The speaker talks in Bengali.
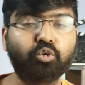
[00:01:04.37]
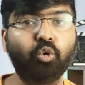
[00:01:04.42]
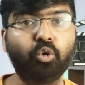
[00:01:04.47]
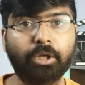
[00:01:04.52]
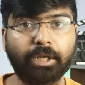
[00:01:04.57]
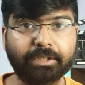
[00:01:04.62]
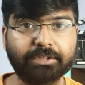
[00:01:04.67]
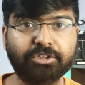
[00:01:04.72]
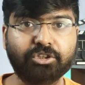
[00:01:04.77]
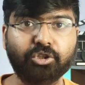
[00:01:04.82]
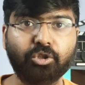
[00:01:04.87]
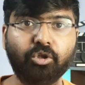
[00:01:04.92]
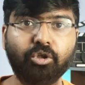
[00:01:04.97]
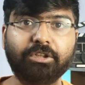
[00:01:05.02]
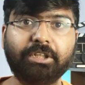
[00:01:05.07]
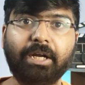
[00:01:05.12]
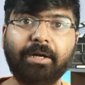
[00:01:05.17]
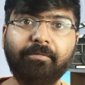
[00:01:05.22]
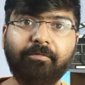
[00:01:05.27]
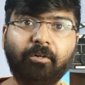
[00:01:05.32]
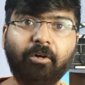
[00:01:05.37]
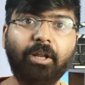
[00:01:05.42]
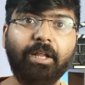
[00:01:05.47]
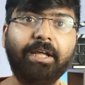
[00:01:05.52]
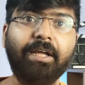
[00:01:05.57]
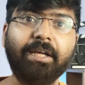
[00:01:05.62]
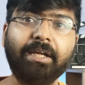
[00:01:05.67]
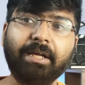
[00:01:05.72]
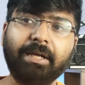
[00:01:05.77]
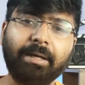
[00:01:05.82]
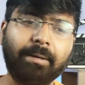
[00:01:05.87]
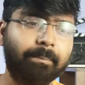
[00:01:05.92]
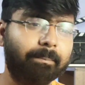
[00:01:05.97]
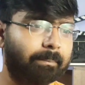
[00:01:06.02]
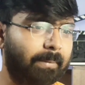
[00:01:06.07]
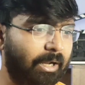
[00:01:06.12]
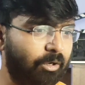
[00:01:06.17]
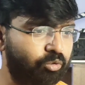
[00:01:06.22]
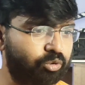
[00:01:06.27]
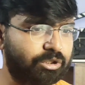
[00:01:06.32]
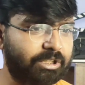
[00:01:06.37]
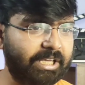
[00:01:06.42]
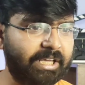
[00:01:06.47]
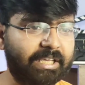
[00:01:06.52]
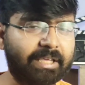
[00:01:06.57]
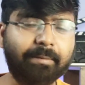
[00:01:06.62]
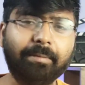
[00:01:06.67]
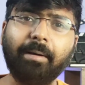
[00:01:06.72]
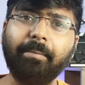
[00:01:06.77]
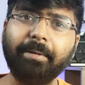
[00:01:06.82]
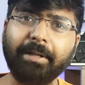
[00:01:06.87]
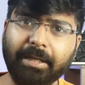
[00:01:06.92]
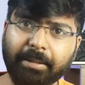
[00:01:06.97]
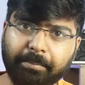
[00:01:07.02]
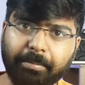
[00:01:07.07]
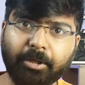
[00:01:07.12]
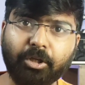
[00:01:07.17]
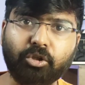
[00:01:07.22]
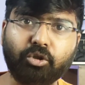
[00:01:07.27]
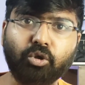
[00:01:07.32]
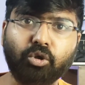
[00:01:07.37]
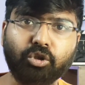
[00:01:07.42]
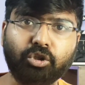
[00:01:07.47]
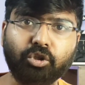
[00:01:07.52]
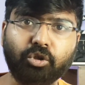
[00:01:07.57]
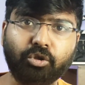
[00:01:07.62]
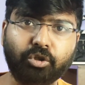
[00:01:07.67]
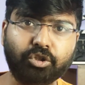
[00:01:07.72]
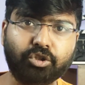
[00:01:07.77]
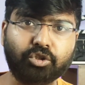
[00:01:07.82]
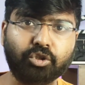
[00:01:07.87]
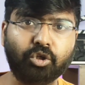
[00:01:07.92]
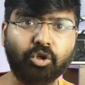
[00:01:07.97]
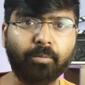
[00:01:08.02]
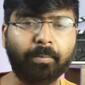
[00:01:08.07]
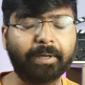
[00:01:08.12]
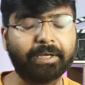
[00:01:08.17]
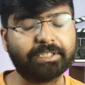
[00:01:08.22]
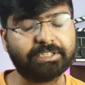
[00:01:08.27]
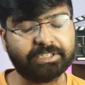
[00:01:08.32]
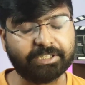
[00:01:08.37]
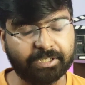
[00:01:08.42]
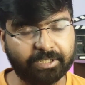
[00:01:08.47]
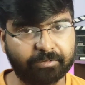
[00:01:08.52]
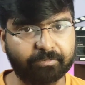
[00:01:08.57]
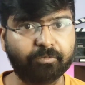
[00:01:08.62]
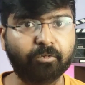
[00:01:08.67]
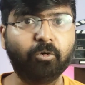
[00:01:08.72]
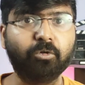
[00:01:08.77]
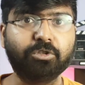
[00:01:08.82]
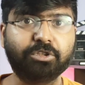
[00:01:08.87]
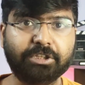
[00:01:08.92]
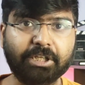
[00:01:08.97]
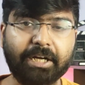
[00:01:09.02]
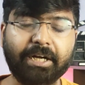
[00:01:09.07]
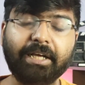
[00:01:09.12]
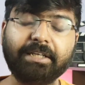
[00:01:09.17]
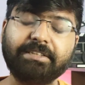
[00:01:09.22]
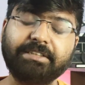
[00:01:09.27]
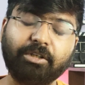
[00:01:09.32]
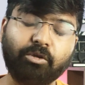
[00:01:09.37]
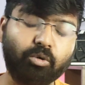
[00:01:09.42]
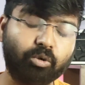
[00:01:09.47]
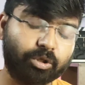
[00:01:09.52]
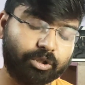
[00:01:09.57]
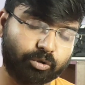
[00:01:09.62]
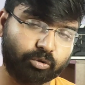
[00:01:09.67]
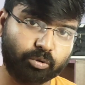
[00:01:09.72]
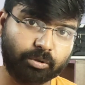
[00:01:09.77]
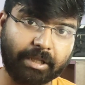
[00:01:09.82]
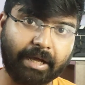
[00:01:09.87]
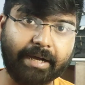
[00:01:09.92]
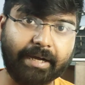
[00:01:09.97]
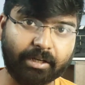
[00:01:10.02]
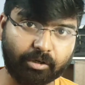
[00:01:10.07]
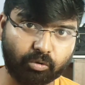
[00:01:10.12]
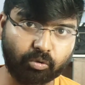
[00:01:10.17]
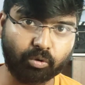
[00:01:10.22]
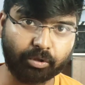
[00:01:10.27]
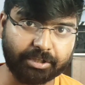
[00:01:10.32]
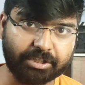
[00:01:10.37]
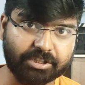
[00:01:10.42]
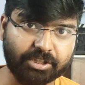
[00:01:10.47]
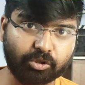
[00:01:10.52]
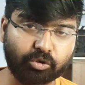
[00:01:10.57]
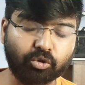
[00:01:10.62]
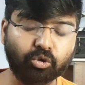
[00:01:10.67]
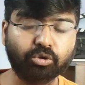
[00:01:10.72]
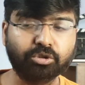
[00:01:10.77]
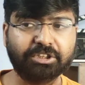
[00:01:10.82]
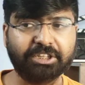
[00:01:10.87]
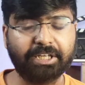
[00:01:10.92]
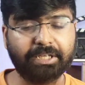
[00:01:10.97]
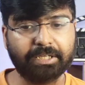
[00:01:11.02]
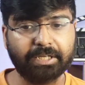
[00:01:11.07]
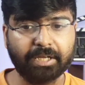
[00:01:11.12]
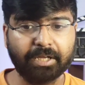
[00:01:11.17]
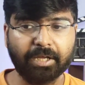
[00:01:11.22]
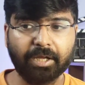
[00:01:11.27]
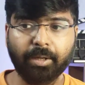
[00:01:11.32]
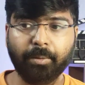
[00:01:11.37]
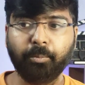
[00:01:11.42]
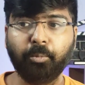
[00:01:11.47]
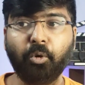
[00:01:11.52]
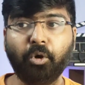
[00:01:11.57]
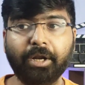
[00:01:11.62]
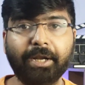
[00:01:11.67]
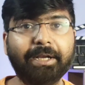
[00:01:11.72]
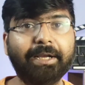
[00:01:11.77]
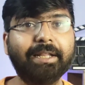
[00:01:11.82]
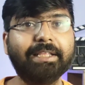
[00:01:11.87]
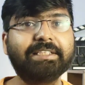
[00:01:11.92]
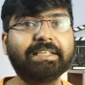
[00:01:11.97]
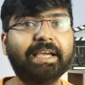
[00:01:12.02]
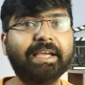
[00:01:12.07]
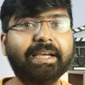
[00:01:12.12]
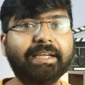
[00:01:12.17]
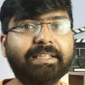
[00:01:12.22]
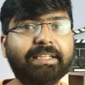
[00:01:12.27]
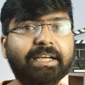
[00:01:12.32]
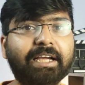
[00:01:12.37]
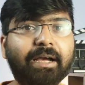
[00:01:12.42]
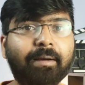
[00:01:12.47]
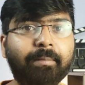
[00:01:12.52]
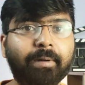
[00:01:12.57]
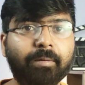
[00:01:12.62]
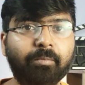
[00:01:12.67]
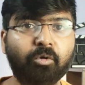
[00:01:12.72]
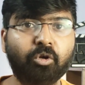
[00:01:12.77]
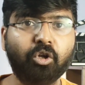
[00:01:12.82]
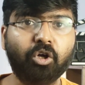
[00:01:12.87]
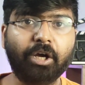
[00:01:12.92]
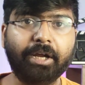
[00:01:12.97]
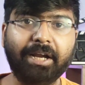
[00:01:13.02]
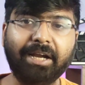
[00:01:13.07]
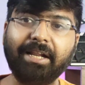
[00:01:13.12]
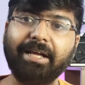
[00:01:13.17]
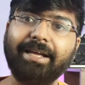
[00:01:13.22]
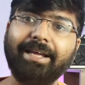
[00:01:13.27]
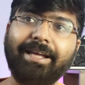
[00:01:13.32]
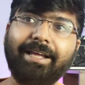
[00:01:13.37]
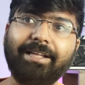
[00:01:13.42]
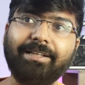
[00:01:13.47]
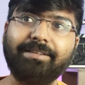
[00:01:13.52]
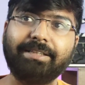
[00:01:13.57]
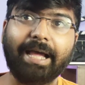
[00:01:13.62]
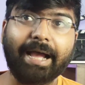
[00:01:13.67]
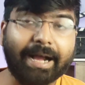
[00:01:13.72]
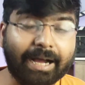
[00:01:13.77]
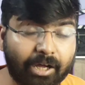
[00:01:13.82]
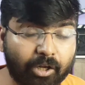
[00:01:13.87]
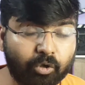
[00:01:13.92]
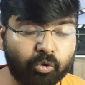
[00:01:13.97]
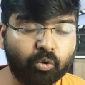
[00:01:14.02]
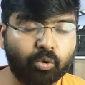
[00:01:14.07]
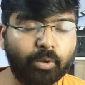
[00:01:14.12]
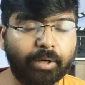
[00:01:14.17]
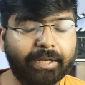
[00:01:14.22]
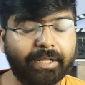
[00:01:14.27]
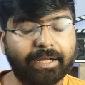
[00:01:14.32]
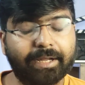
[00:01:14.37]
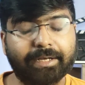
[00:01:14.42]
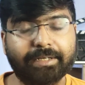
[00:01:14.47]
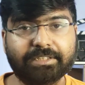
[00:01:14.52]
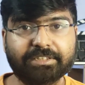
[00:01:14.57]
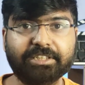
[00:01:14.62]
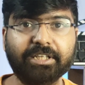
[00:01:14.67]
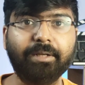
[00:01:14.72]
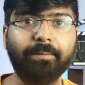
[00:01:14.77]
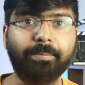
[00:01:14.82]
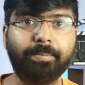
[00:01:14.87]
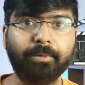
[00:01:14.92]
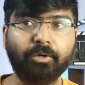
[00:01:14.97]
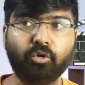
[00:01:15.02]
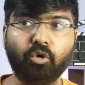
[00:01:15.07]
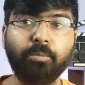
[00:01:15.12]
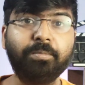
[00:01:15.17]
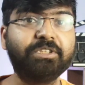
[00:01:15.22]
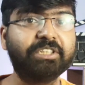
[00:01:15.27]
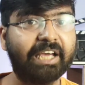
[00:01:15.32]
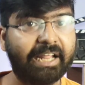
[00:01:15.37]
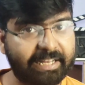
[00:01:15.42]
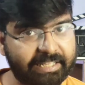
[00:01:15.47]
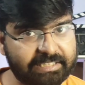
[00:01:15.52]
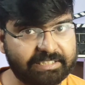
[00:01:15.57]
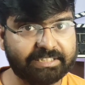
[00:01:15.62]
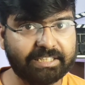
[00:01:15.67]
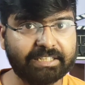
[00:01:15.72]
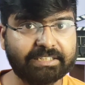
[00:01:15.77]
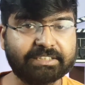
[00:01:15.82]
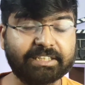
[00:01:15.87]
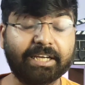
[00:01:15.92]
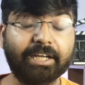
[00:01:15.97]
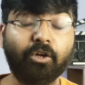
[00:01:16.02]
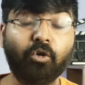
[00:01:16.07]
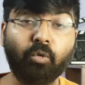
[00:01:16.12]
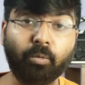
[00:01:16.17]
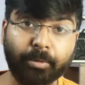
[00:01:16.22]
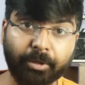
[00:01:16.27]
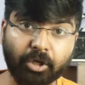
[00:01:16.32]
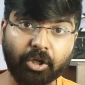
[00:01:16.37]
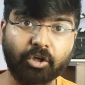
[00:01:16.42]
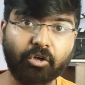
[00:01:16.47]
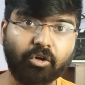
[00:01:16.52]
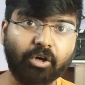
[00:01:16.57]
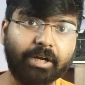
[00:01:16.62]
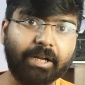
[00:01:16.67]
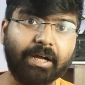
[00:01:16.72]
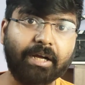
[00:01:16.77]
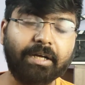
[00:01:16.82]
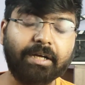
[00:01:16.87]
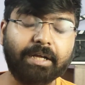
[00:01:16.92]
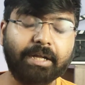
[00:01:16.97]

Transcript: স্লোগান ছিল তার ফলে মানুষকে কিভাবে নিপীড়িত হতে হয়েছিল পাকিস্তানি ফোর্স দ্বারা সেগুলো কিন্তু দেখানো হয়েছে তো সেই ব্রুটালিটির জায়গায় থেকে আমার মনে হয় এটাকে দেখানো এটা ইটসেলফ খুব চ্যালেঞ্জিং সেখানে অভিনয় করা